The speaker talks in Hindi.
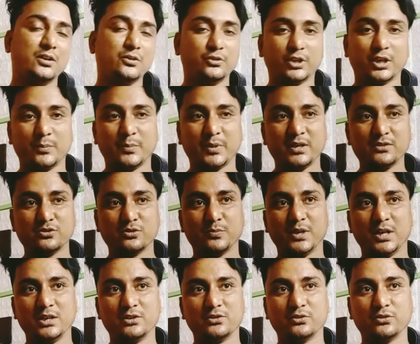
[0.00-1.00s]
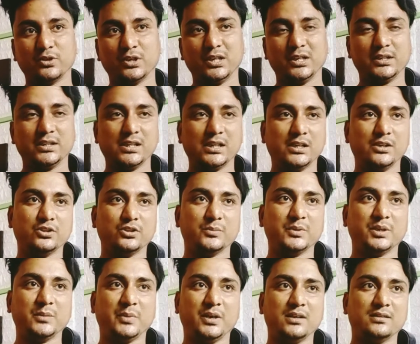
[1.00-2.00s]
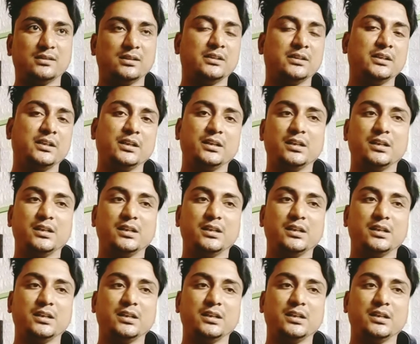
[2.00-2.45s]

उनके पास जो पार्ट्स होंगे लिख देंगे नहीं तो अपने पार्ट्स लिख देंगे